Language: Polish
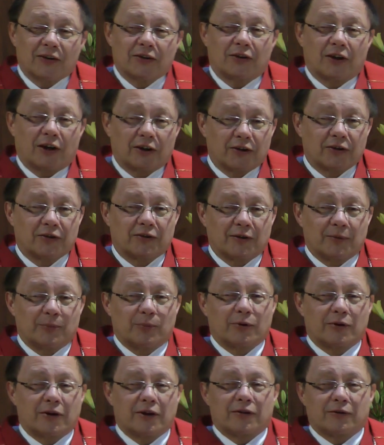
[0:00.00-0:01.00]
I tak jest to
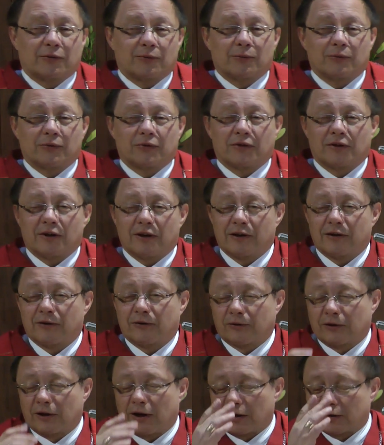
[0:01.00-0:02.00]
po grecku,
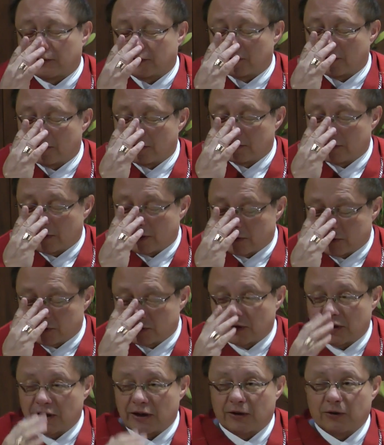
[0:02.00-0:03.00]
sklerokardia, tak?
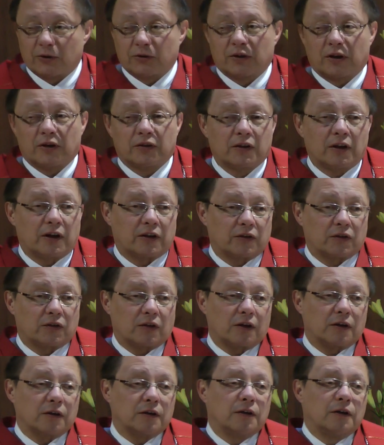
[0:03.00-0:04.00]
skleroza serca.
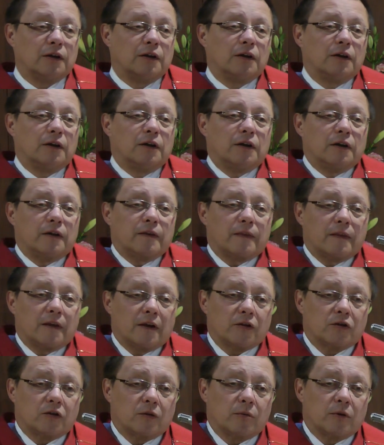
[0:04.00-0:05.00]

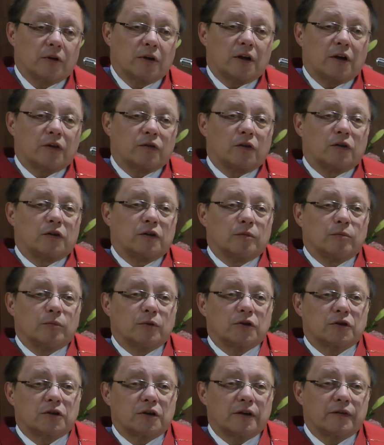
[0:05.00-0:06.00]
Ja sobie nieraz o tym
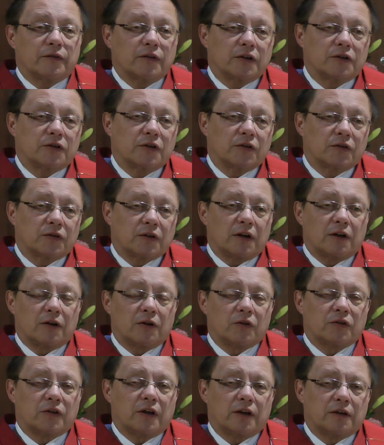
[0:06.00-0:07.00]
myślę, wiecie,
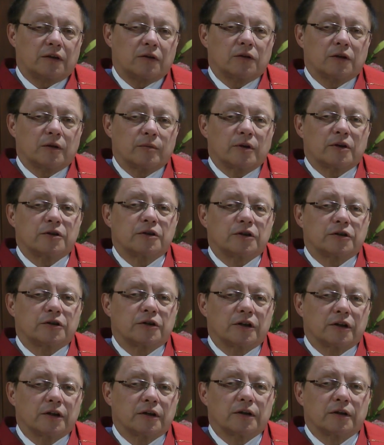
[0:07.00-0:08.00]
skleroza to nie bierze
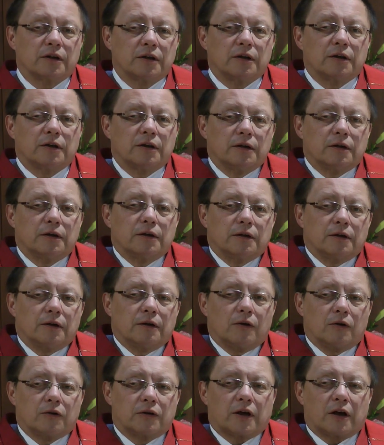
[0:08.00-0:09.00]
się
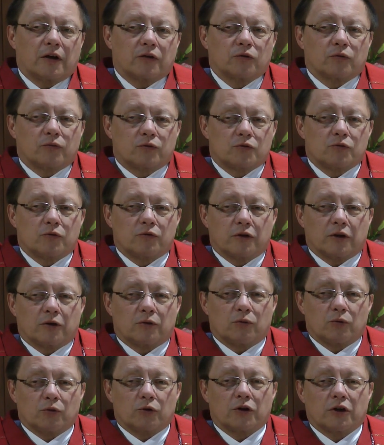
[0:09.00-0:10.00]
od razu w
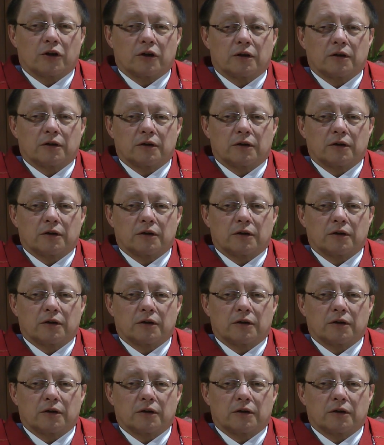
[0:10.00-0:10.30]
człowieku, nie?